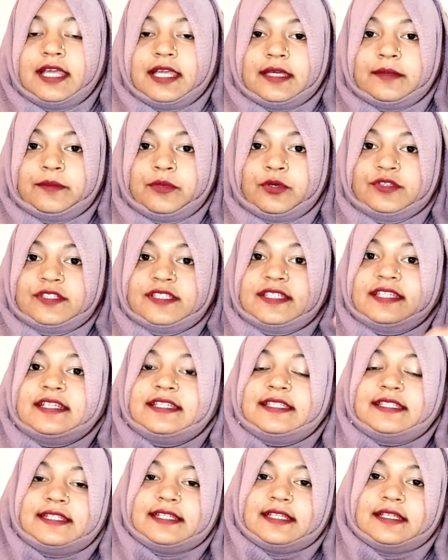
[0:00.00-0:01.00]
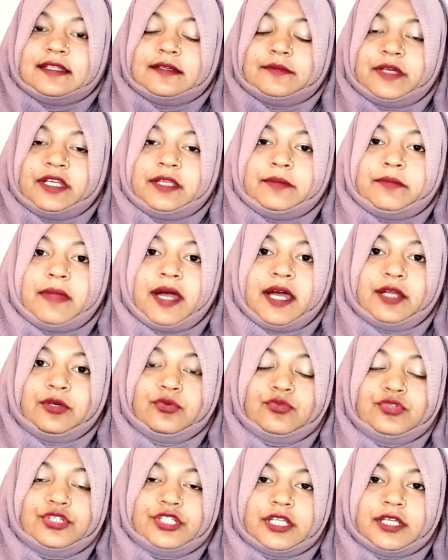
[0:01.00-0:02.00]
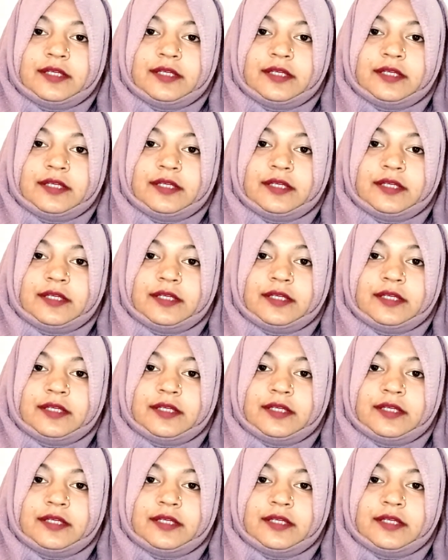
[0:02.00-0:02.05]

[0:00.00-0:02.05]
এবং সৃষ্টি মানে মানুষ